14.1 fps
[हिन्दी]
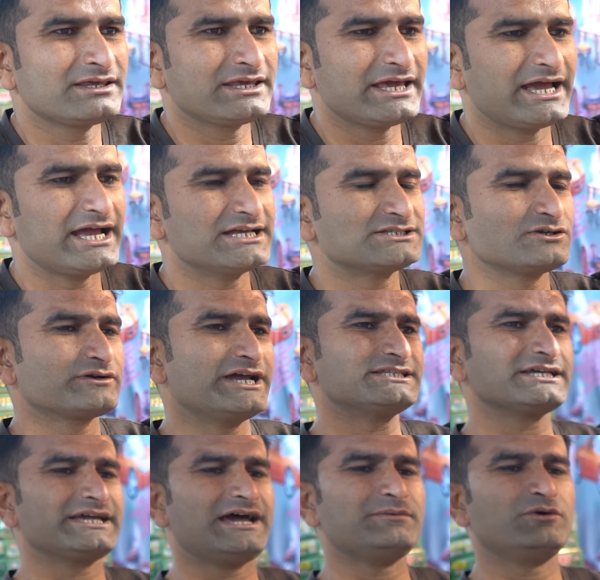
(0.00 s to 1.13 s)
यस तो
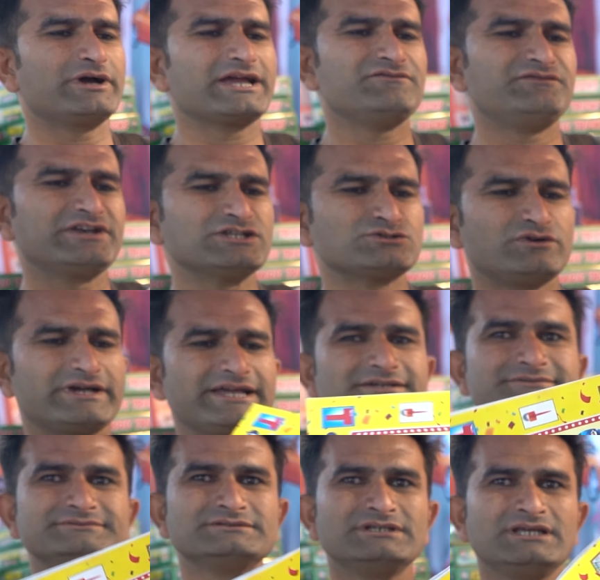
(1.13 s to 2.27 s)
ऐसे गैप हो गया फ्रिश हो गया
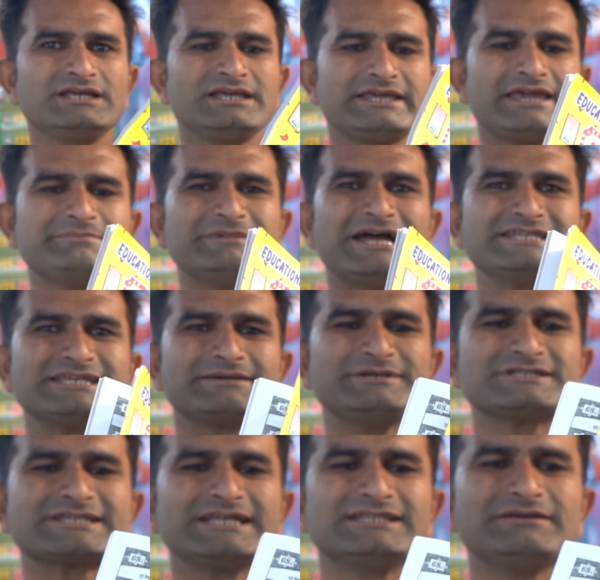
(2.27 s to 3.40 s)
ये मैजिक
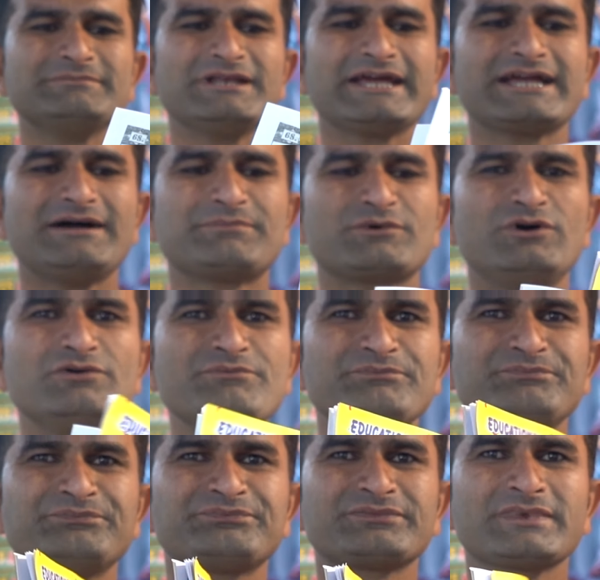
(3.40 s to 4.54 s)
भी इसके अंदर मिलेगा आपको
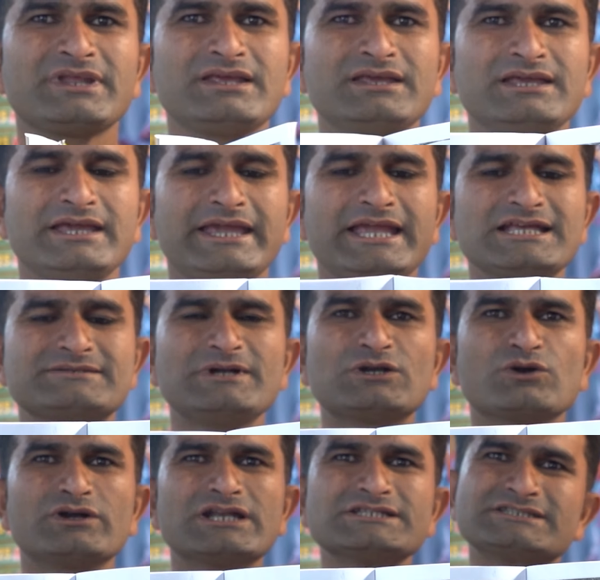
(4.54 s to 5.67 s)
इसमें
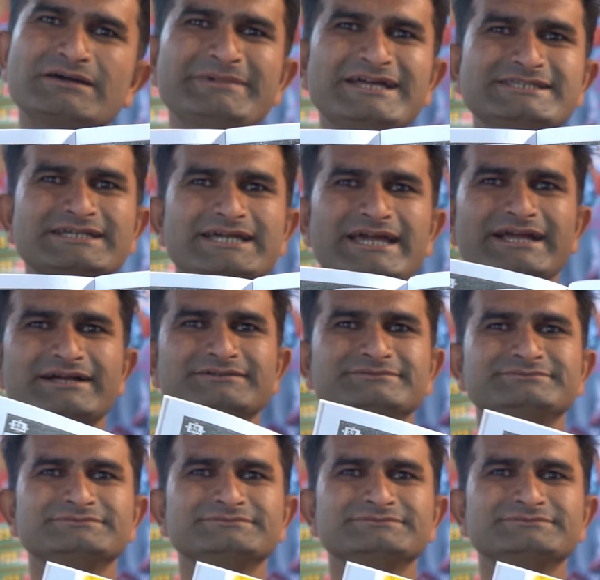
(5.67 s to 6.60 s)
टोटल सब मैजिक आएगा